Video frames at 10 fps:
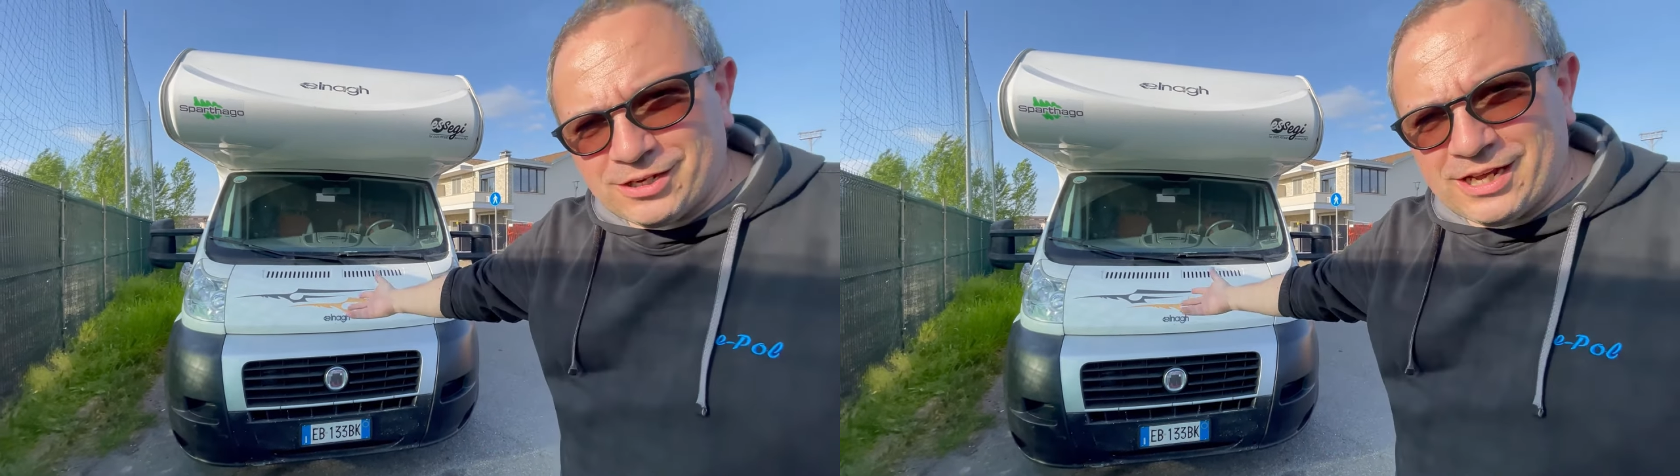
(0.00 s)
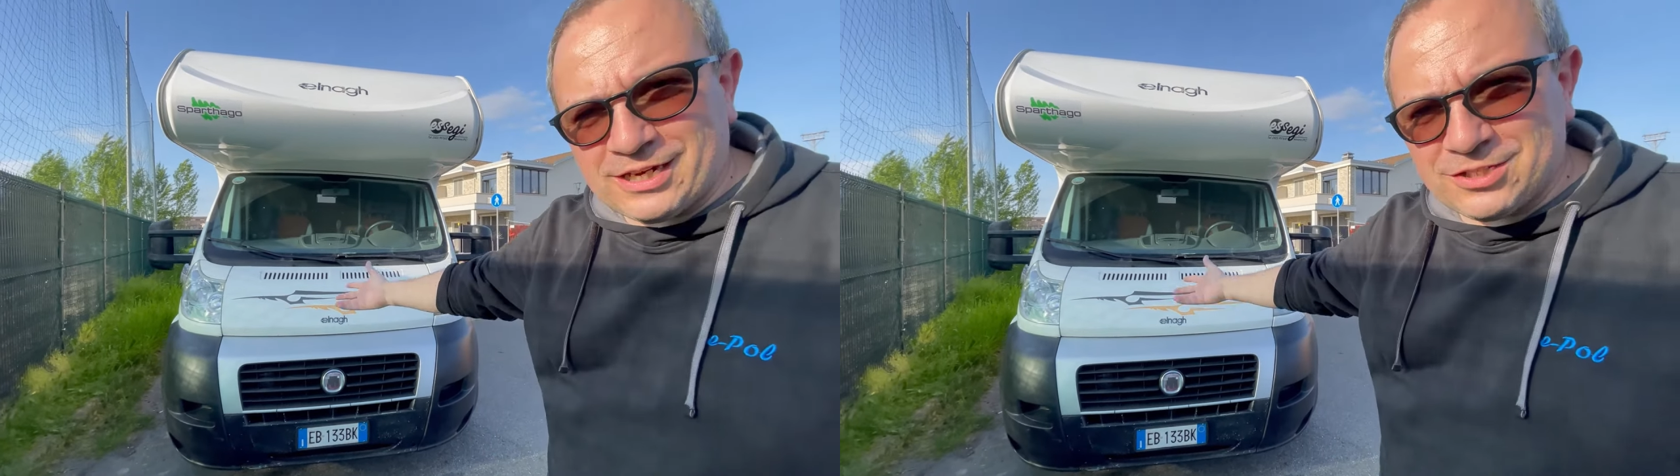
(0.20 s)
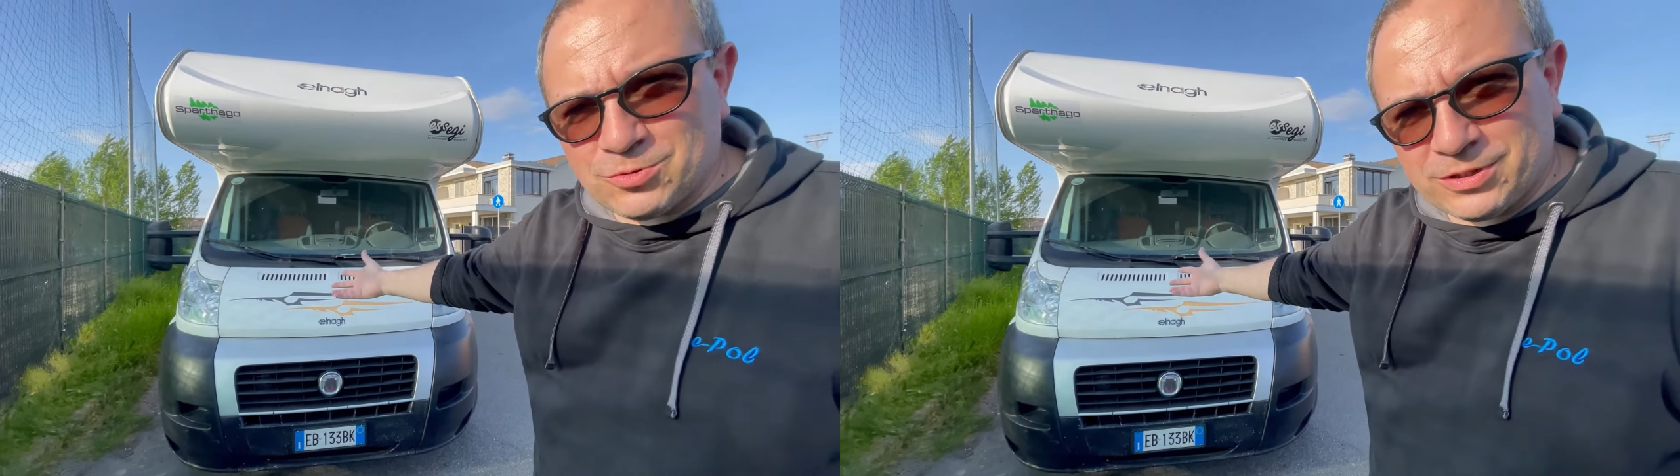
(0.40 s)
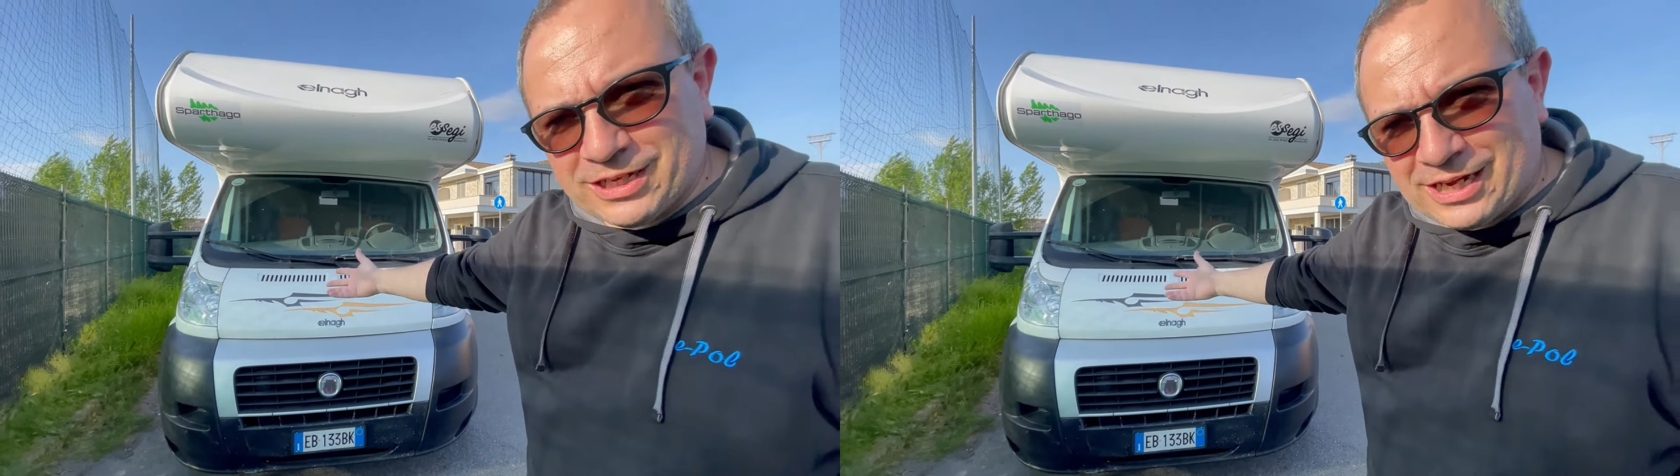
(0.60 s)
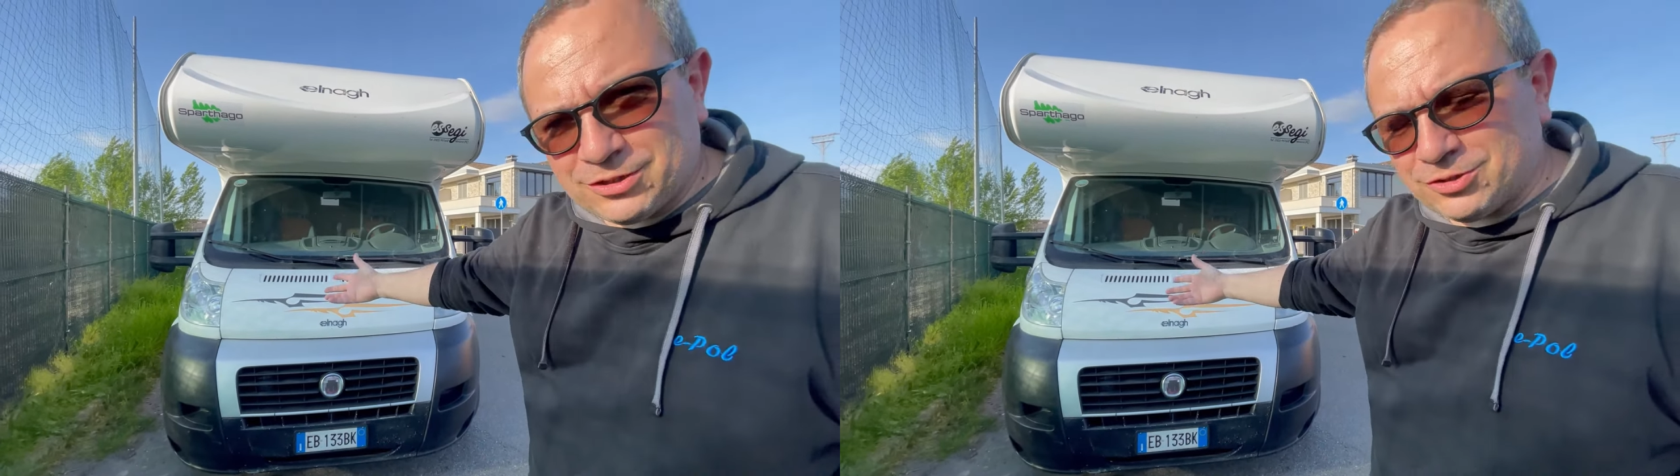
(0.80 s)
è il
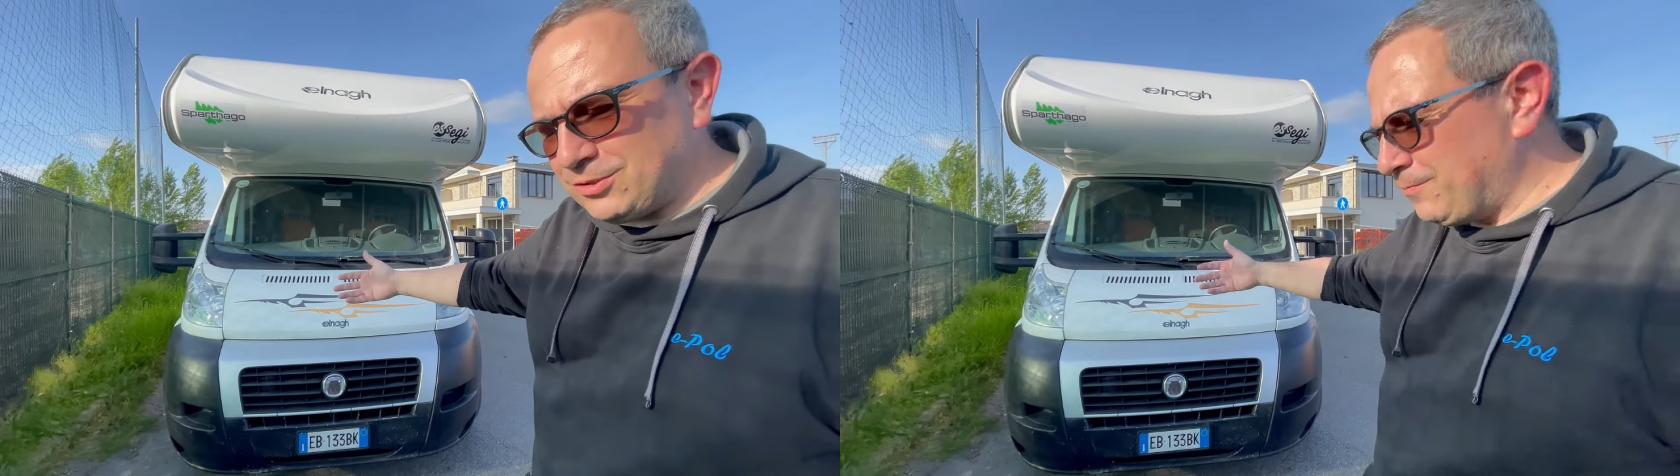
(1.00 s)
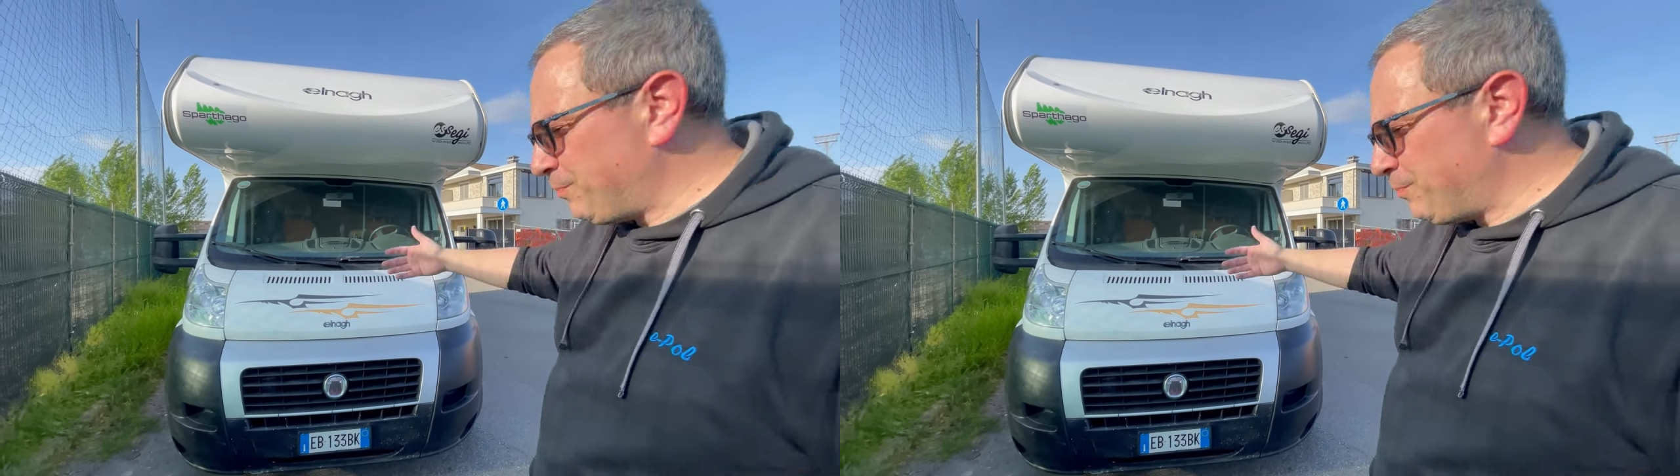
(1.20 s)
risultato